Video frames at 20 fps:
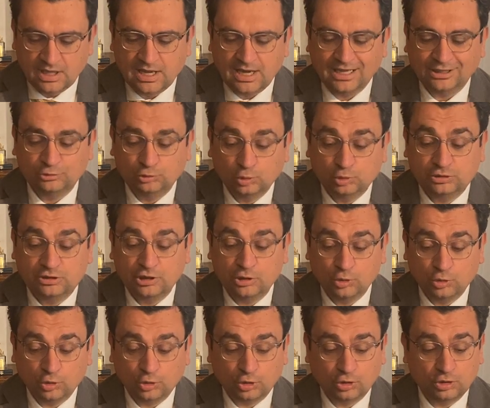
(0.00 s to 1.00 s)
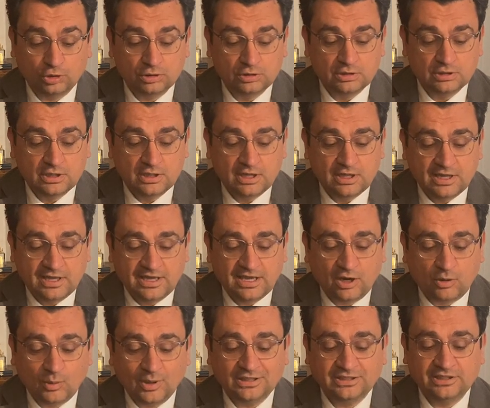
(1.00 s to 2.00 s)
A tutti loro e
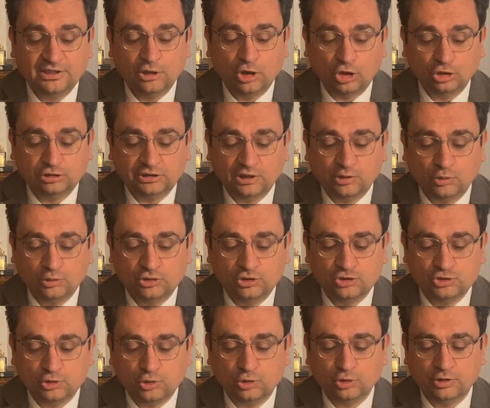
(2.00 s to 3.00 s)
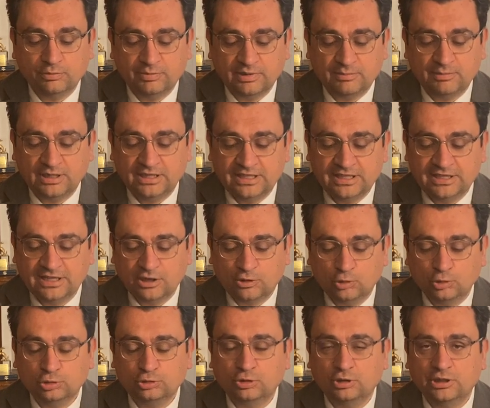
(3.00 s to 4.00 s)
a quanti lottano ogni giorno in prima linea
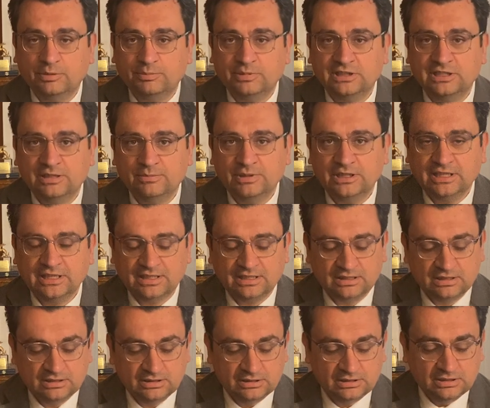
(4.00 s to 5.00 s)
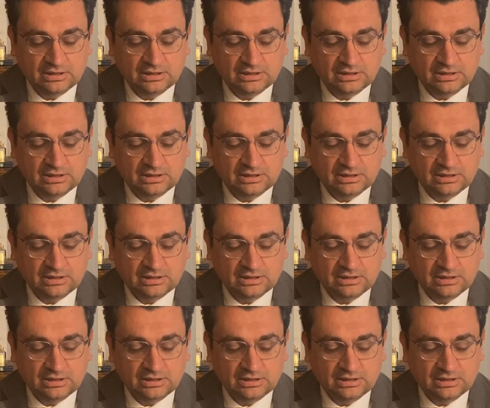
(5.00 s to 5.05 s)
contro l'epidemia